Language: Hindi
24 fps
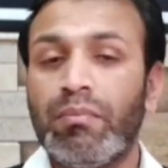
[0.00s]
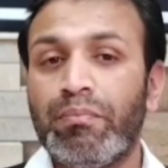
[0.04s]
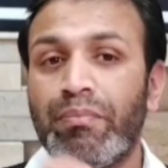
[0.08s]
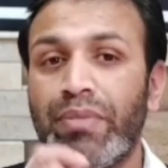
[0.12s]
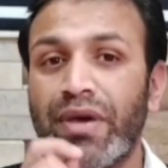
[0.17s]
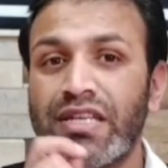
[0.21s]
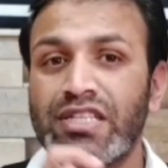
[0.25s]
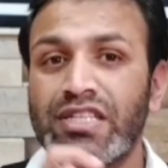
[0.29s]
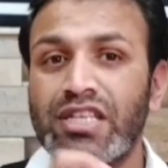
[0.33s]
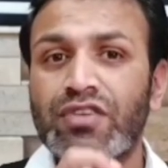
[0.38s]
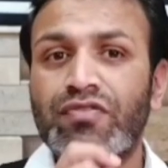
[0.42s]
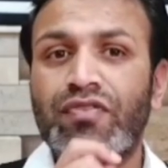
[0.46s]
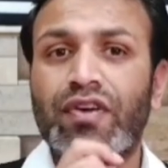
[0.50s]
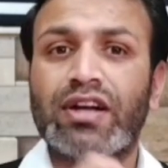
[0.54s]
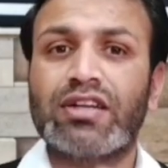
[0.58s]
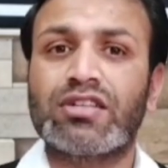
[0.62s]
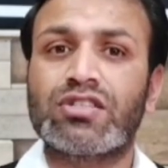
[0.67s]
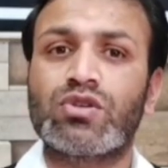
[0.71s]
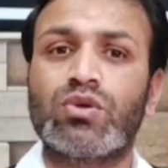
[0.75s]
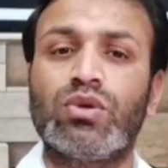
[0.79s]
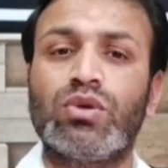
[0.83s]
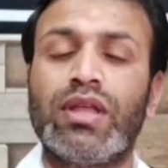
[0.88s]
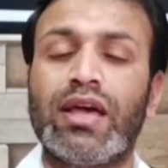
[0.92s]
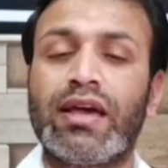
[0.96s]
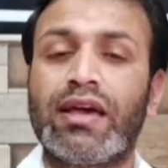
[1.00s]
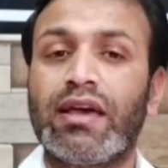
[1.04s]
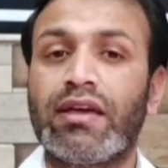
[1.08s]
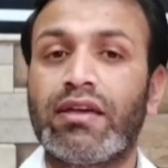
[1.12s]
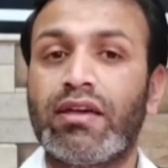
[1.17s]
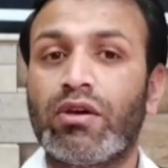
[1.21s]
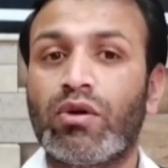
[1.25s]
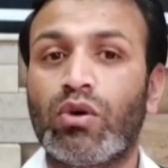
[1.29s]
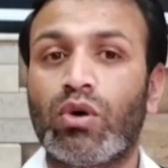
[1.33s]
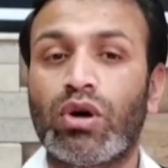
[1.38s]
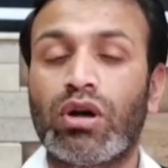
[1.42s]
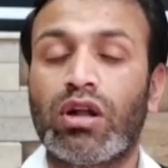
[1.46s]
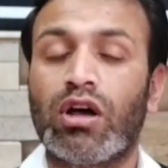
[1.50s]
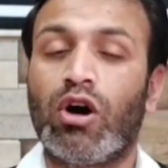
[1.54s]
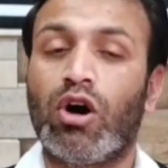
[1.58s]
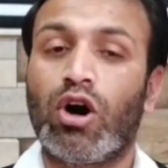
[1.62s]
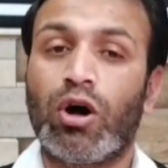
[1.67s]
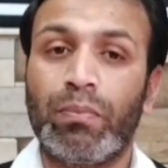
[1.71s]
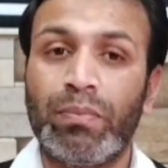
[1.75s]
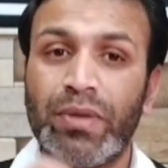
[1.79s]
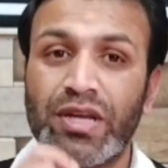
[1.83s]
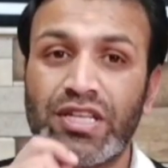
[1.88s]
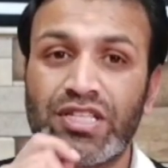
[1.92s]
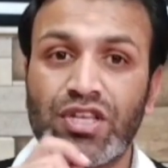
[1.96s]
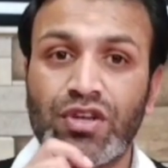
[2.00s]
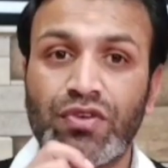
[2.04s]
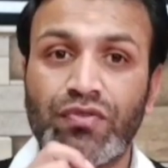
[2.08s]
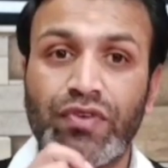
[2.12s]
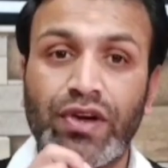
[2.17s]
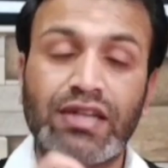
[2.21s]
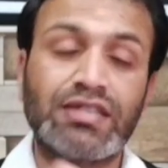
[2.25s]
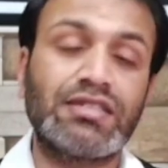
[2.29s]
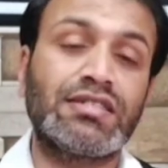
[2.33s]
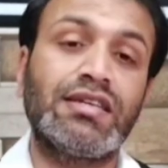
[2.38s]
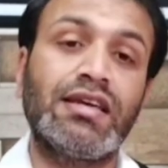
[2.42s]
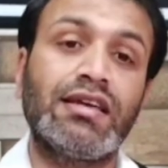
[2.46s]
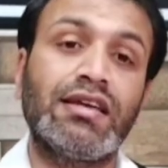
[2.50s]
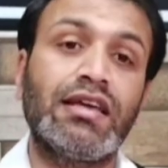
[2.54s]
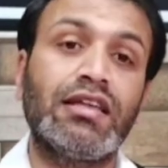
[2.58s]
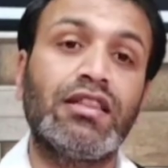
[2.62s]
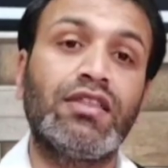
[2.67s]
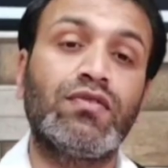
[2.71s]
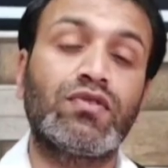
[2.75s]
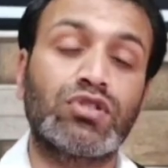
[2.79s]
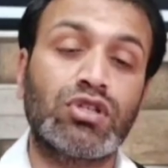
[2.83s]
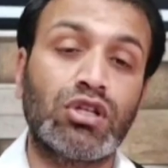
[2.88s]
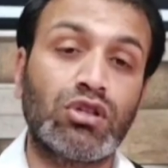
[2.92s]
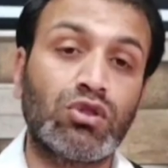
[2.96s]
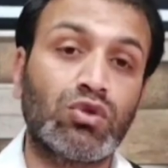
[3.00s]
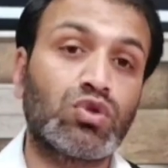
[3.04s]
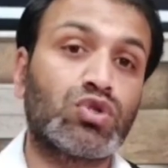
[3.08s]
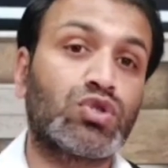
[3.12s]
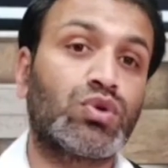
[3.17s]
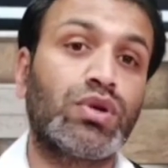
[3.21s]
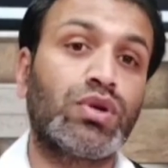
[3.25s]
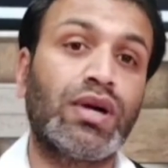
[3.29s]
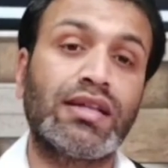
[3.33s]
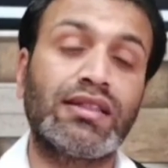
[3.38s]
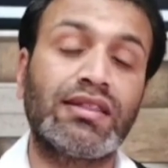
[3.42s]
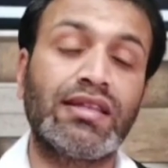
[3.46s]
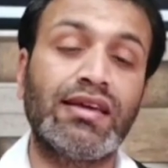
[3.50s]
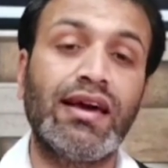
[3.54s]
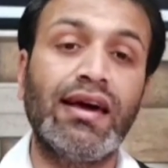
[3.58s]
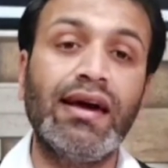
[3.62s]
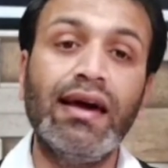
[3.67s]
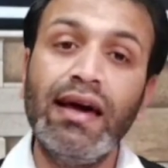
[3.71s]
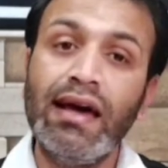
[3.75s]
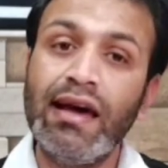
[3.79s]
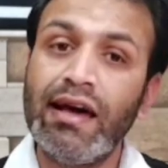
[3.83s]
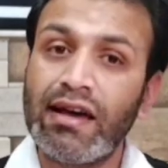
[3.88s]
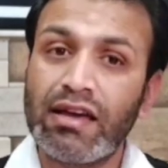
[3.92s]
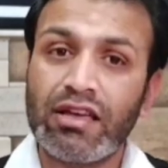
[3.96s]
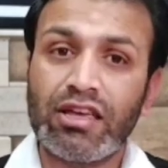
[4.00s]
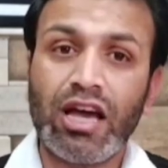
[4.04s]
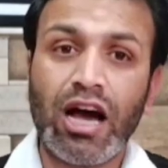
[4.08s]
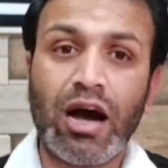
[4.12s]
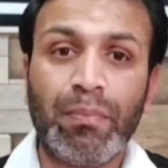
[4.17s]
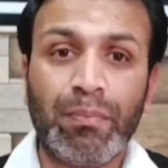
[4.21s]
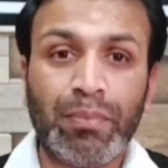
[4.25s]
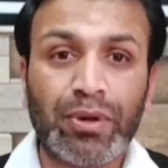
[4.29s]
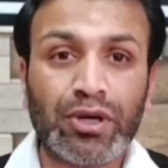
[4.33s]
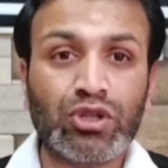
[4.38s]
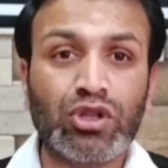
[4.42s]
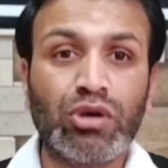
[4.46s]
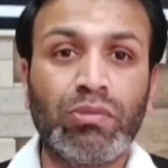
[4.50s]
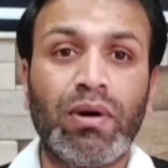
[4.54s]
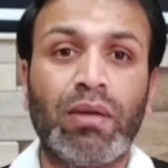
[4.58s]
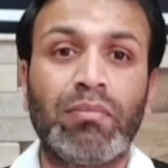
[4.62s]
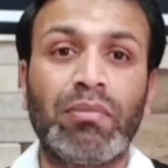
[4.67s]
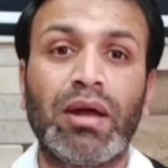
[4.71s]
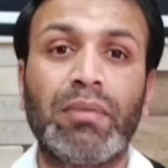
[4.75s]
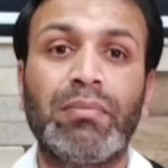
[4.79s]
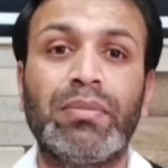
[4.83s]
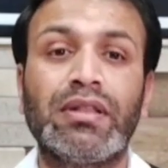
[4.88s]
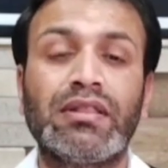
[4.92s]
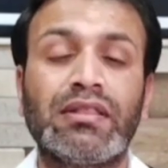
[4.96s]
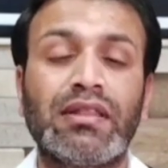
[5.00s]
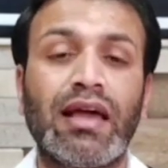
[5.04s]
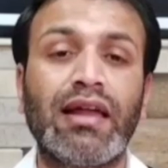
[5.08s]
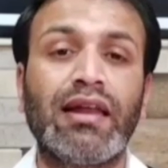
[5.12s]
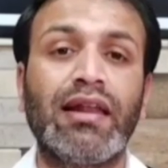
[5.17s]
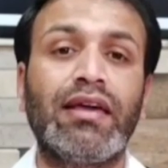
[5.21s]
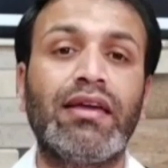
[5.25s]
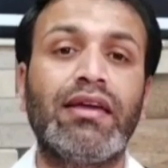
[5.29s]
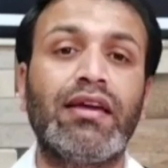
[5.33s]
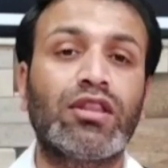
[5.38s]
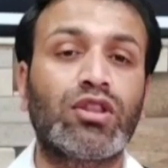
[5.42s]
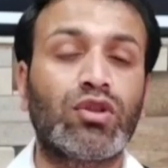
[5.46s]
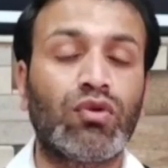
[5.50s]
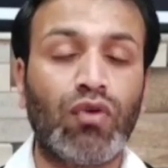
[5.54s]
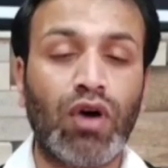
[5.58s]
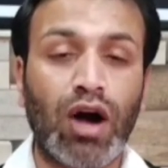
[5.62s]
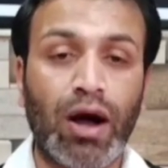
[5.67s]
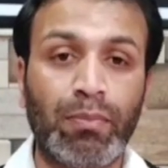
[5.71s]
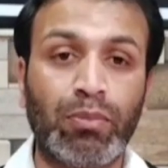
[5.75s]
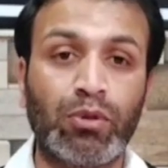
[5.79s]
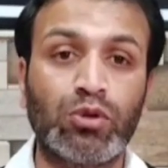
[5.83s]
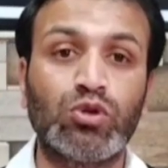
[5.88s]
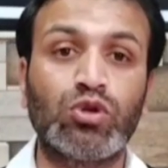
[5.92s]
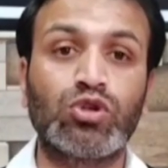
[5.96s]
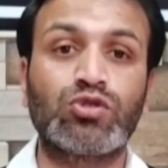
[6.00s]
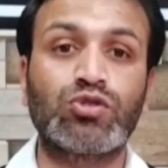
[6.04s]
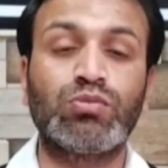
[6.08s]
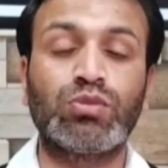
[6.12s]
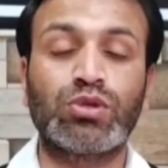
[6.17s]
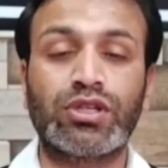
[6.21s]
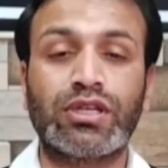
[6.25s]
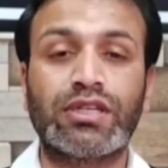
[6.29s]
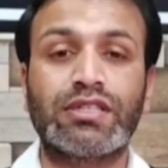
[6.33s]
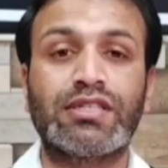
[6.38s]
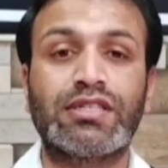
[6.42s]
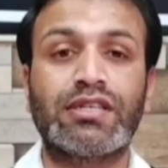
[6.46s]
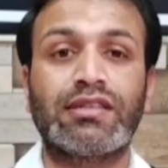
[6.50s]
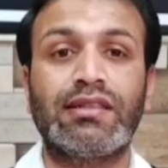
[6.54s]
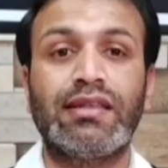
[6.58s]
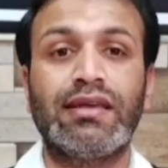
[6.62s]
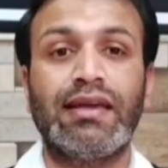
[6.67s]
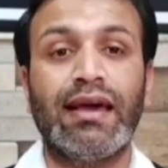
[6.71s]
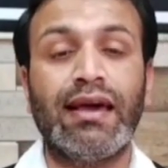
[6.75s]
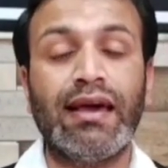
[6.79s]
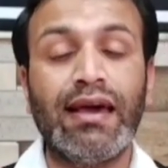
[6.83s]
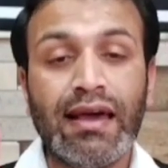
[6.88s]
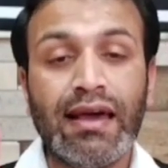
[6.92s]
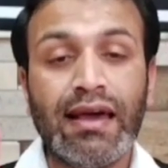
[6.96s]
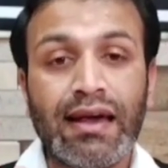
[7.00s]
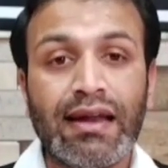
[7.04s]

बेसिक फैक्ट्स को देखेगी कोर्ट और बेसिक फैक्ट से यदि वो संतुष्ट हो जाती है कि आप पर तो मामला बनता ही नहीं है तो वो आपको दोषमुक्त कर सकती है